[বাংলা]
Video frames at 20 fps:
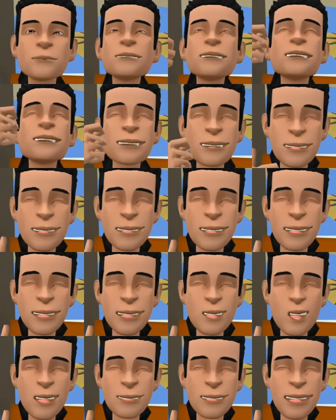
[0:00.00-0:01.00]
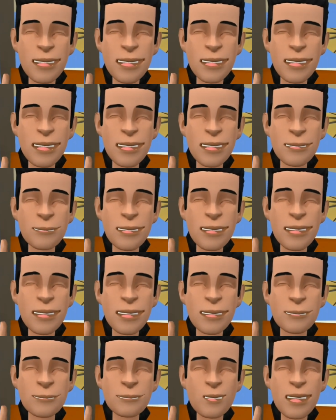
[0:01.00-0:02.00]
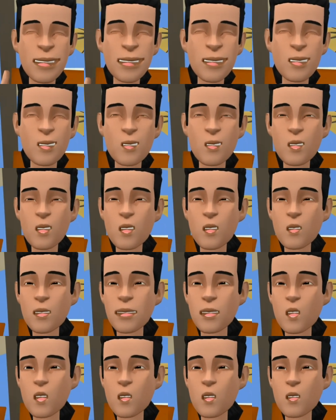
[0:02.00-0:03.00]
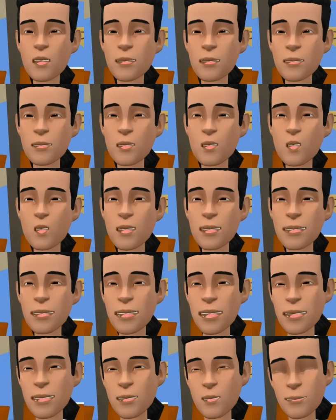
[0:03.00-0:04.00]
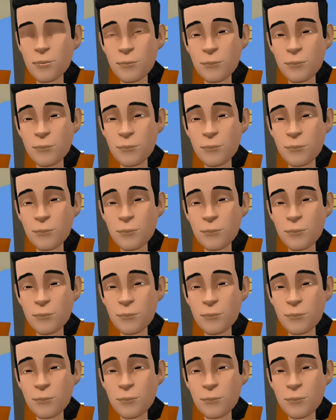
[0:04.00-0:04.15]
এখন থেকে রাজশাহীর আড্ডা হার্ট হবি চ্যানেলে হবে সারা পৃথিবী জুড়ি